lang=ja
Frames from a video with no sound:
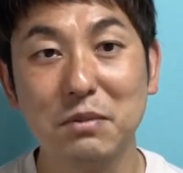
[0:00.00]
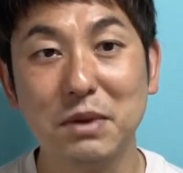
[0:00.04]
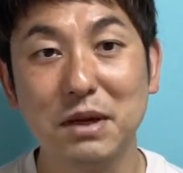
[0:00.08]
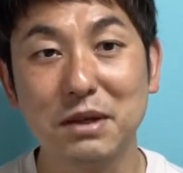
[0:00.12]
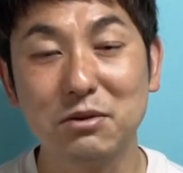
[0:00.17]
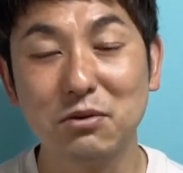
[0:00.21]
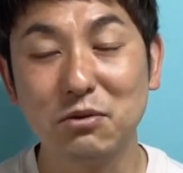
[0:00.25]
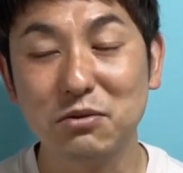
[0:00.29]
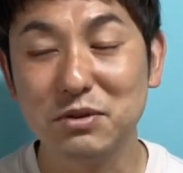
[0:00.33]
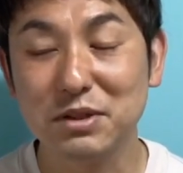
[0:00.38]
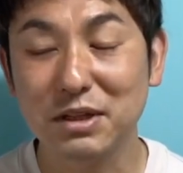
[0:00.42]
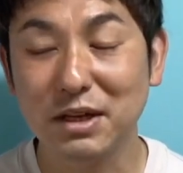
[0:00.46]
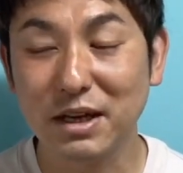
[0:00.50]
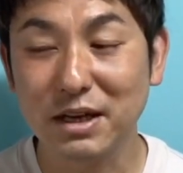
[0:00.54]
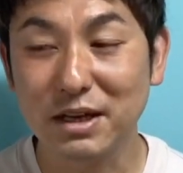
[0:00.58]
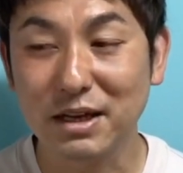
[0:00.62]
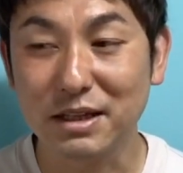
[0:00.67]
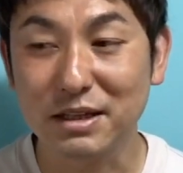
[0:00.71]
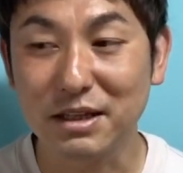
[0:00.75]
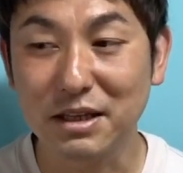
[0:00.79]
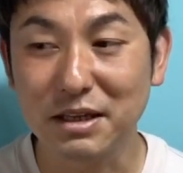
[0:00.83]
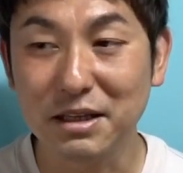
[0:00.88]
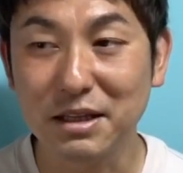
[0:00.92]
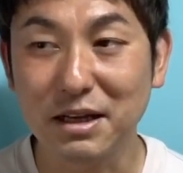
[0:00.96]
まあ撮るんじゃない
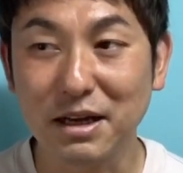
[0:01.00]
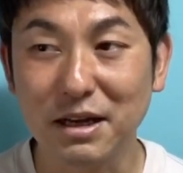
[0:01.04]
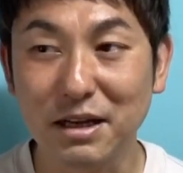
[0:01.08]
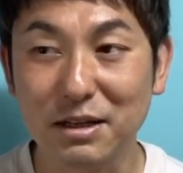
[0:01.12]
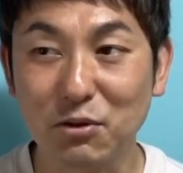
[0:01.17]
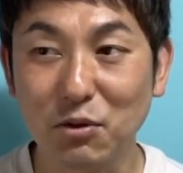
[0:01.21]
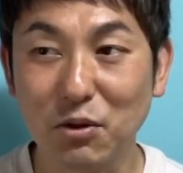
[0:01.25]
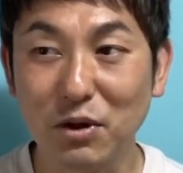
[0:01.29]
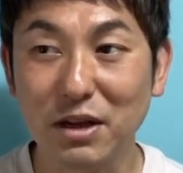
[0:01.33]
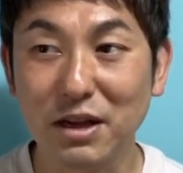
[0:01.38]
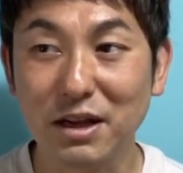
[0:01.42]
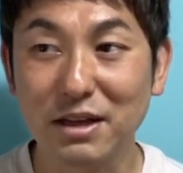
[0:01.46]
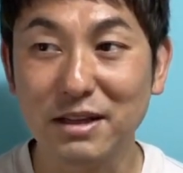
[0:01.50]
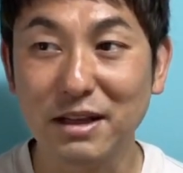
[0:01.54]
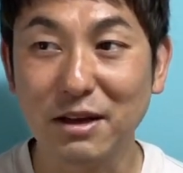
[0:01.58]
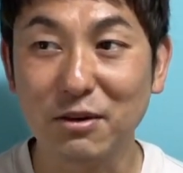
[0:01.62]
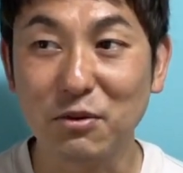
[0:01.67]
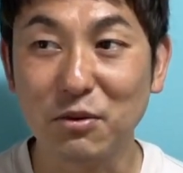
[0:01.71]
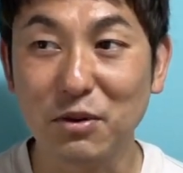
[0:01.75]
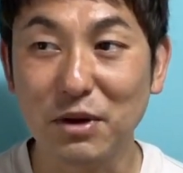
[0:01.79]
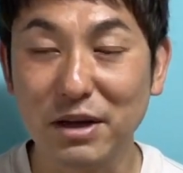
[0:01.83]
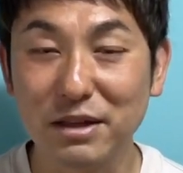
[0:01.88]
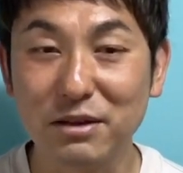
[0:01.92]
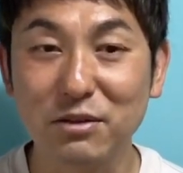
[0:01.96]
かって言いながら撮らないだ
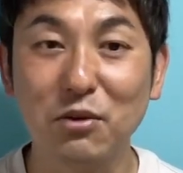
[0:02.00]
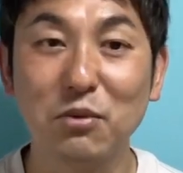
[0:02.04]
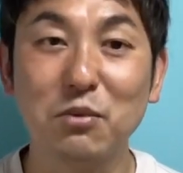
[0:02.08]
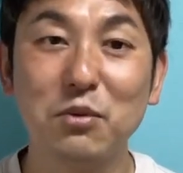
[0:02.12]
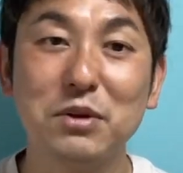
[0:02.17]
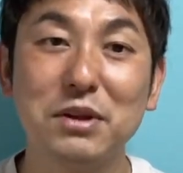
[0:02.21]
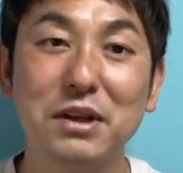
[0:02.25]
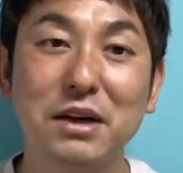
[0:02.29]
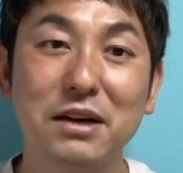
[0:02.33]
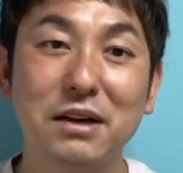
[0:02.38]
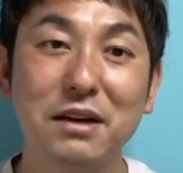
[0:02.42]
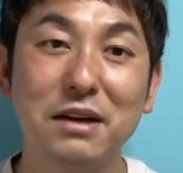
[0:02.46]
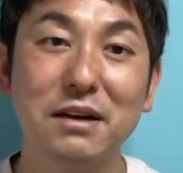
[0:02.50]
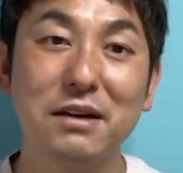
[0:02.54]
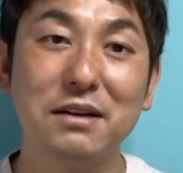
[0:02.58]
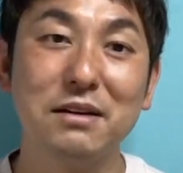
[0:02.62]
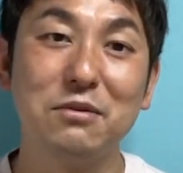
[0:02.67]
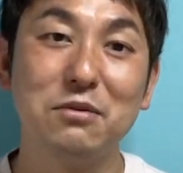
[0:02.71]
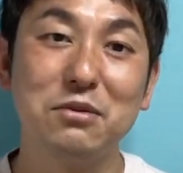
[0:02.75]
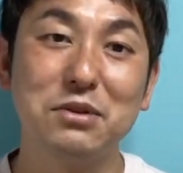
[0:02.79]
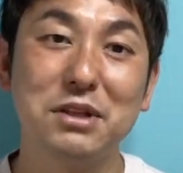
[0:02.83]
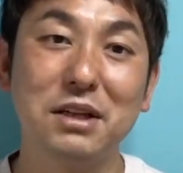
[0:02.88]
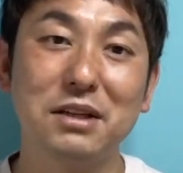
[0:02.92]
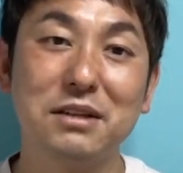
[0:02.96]
ろうなと思いながら
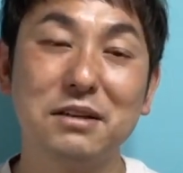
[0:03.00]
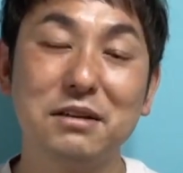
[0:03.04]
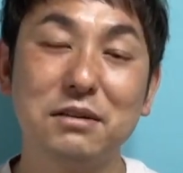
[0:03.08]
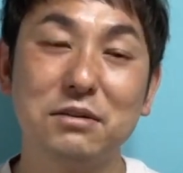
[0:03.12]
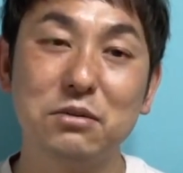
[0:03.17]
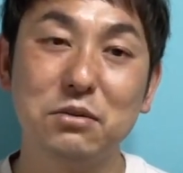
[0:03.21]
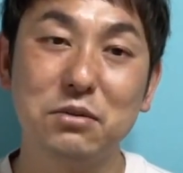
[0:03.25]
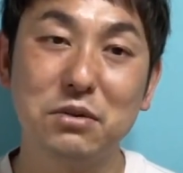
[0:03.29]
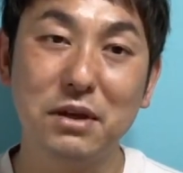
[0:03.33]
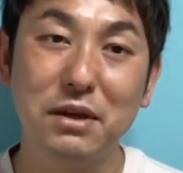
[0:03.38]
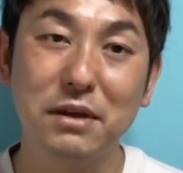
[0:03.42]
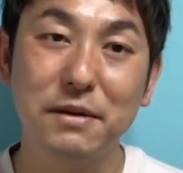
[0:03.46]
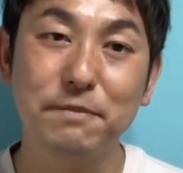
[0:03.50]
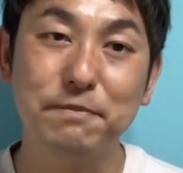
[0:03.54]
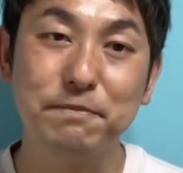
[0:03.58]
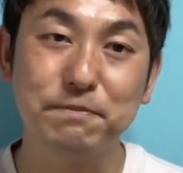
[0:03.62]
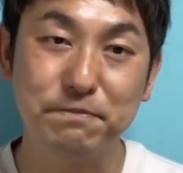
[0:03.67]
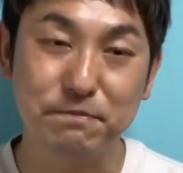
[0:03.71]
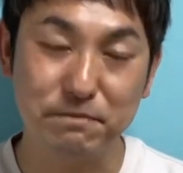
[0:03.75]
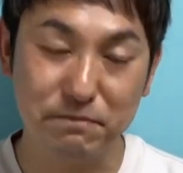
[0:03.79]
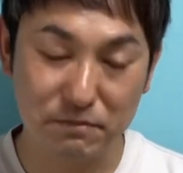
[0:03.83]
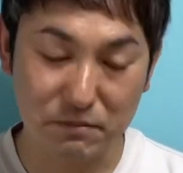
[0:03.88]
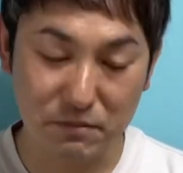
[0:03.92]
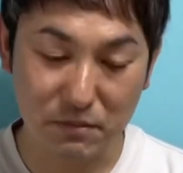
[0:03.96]
押したんですよね。う
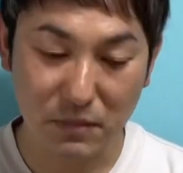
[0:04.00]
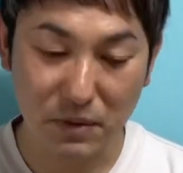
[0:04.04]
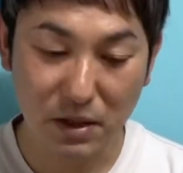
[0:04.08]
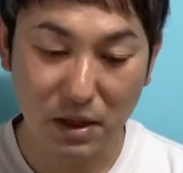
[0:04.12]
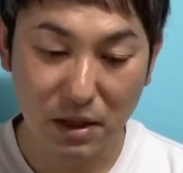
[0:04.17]
ん